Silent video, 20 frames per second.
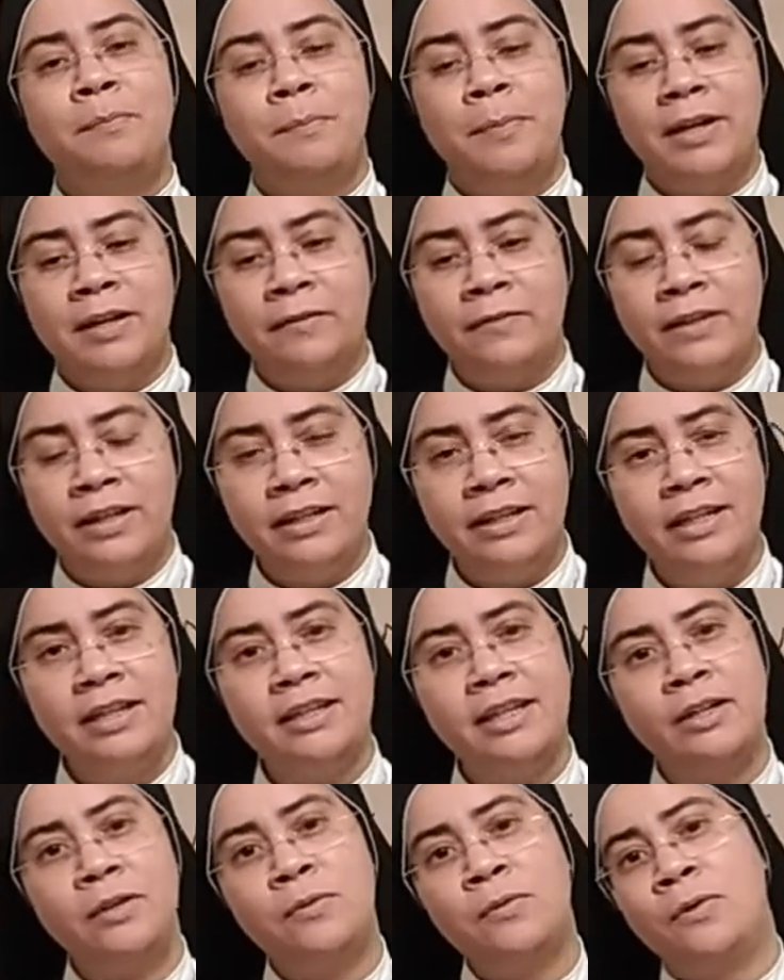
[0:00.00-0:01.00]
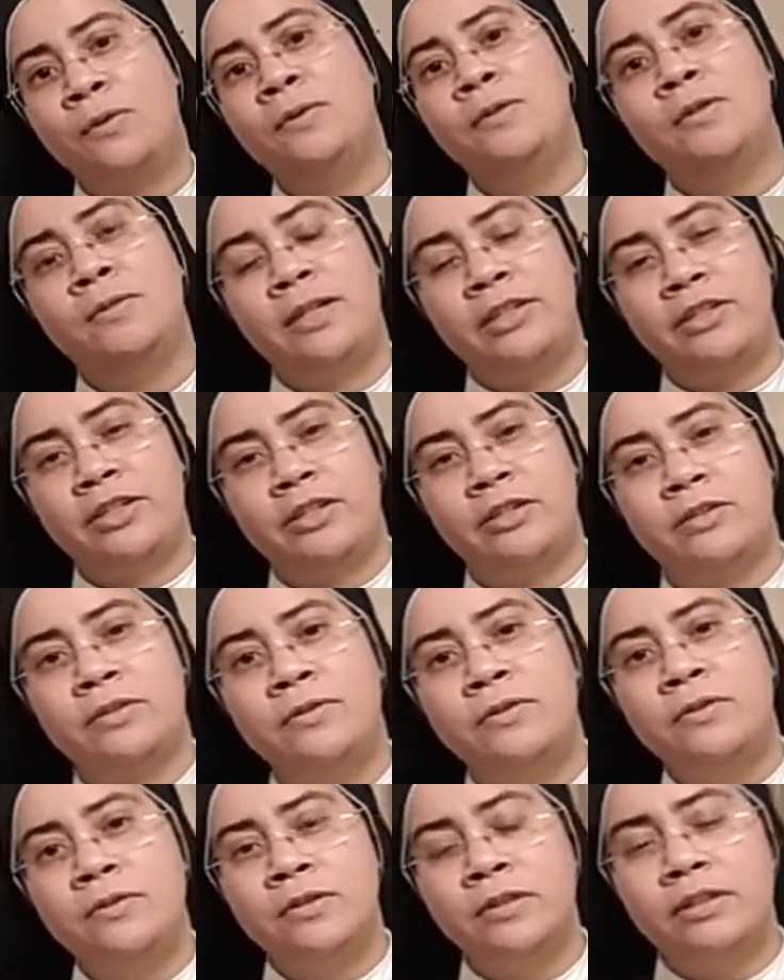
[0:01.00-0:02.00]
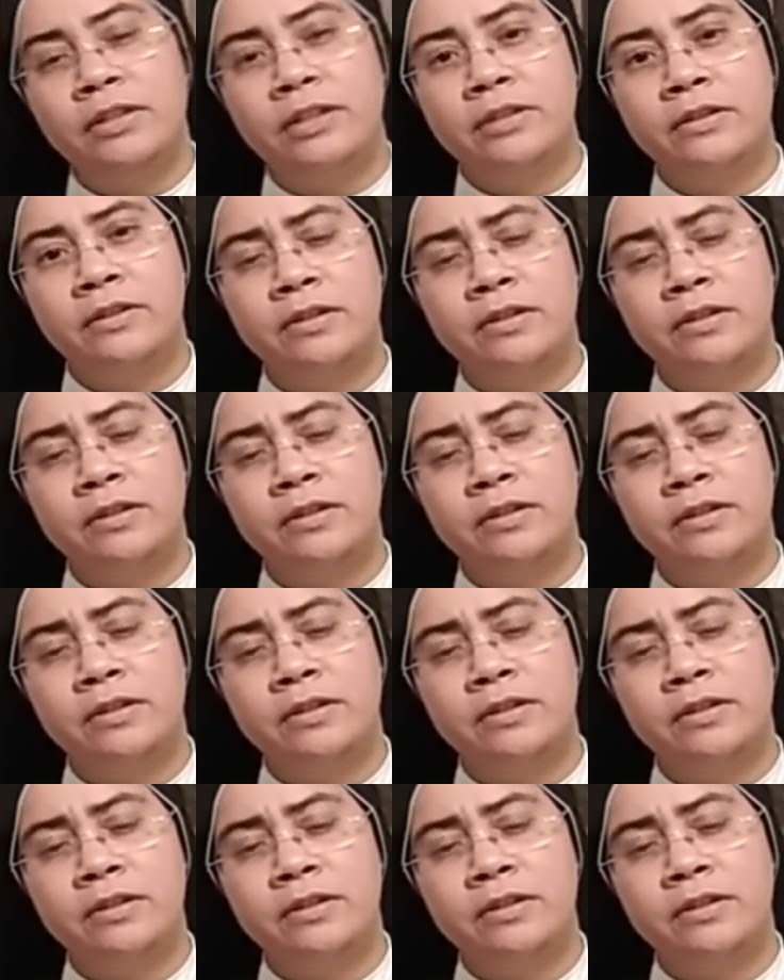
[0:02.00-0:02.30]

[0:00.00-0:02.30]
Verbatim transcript: per venire incontro a ciascuno di